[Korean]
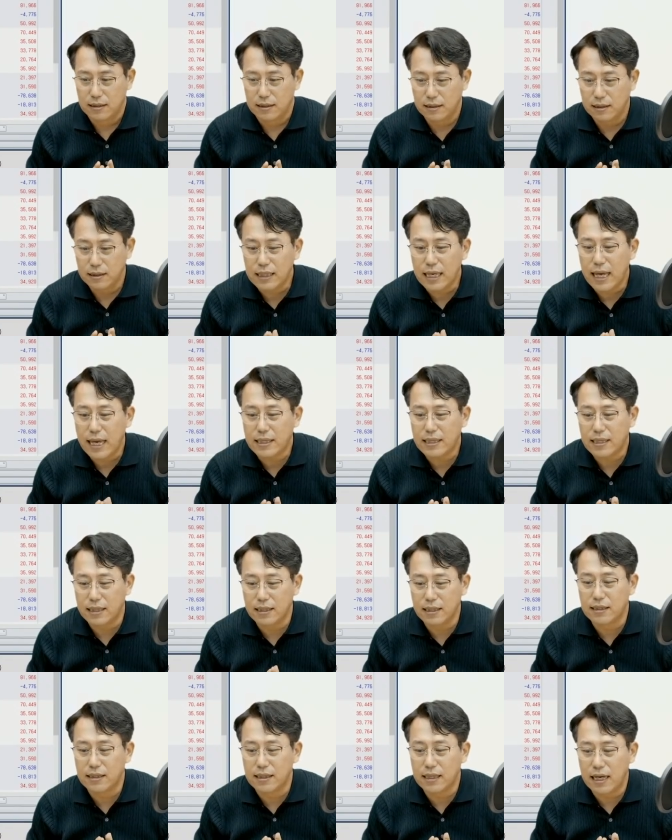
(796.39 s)
이게
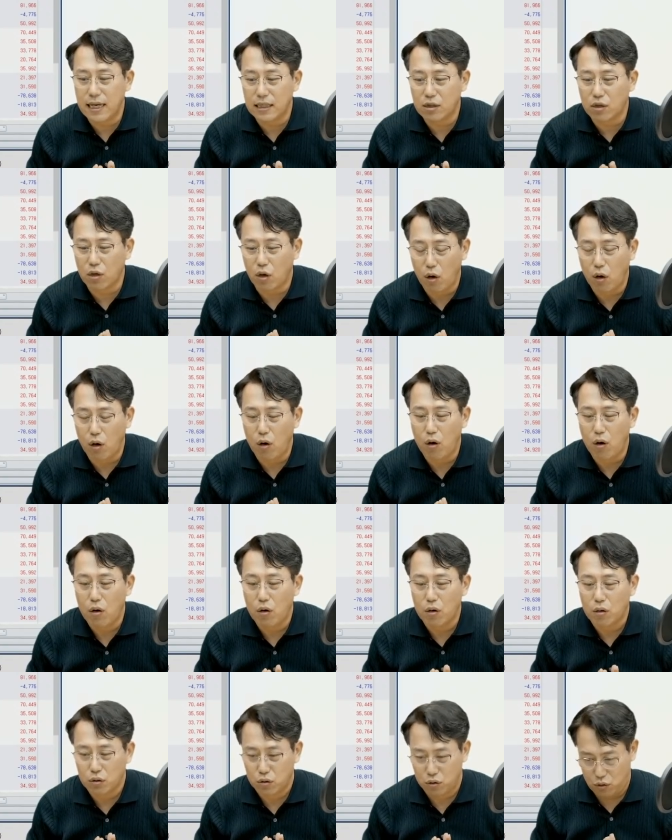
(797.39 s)
진짜 더
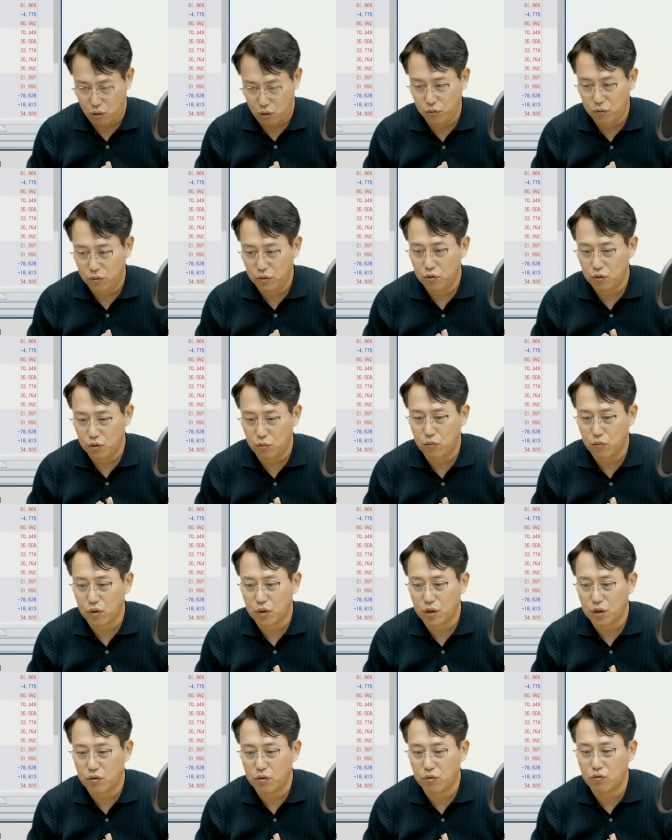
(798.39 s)
좋은
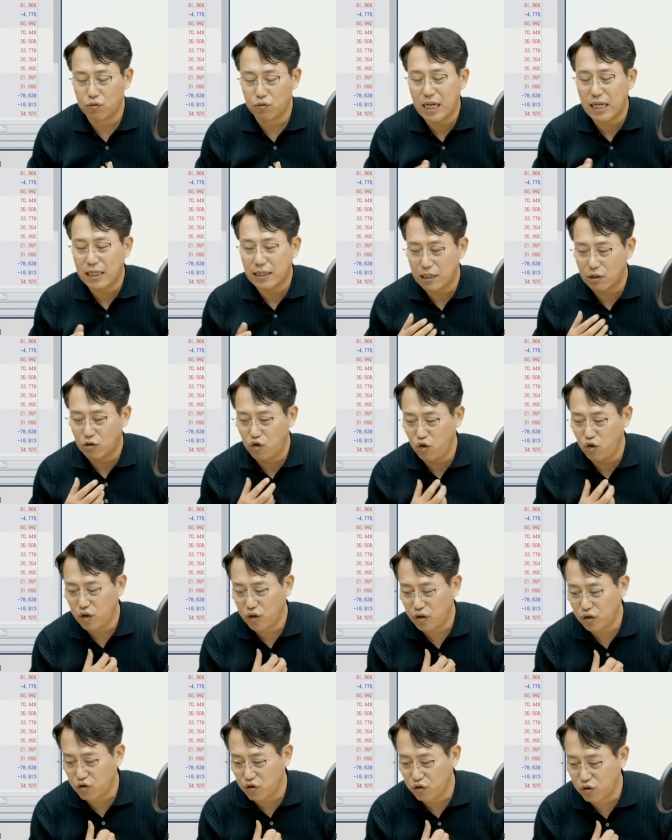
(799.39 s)
종목이고 우리한테
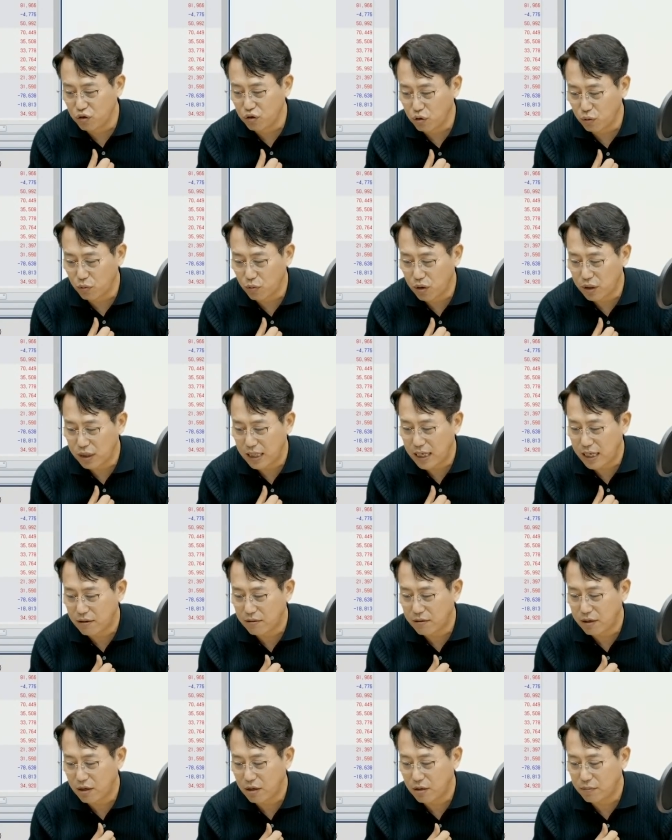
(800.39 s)
수익을 주는 종목이라는
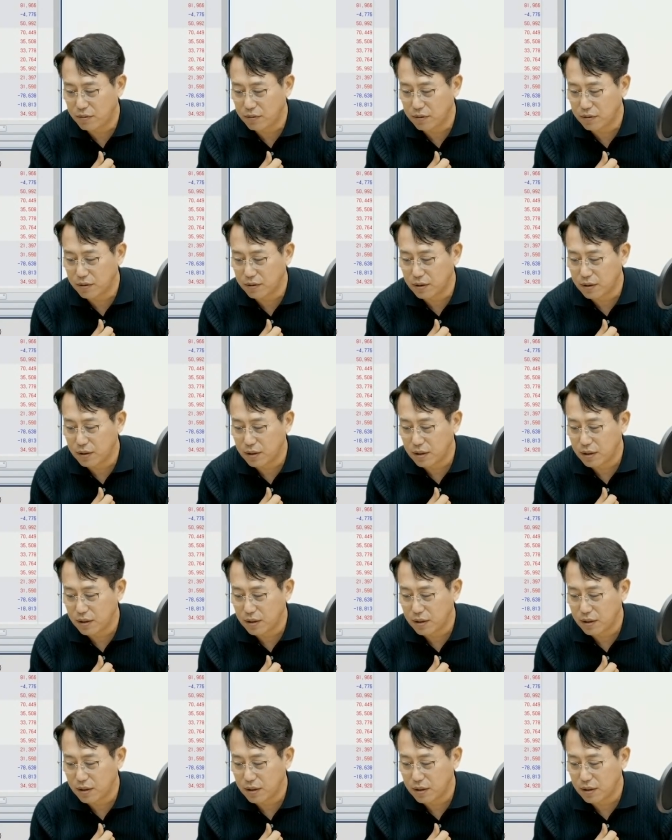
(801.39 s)
거예요, 여러분.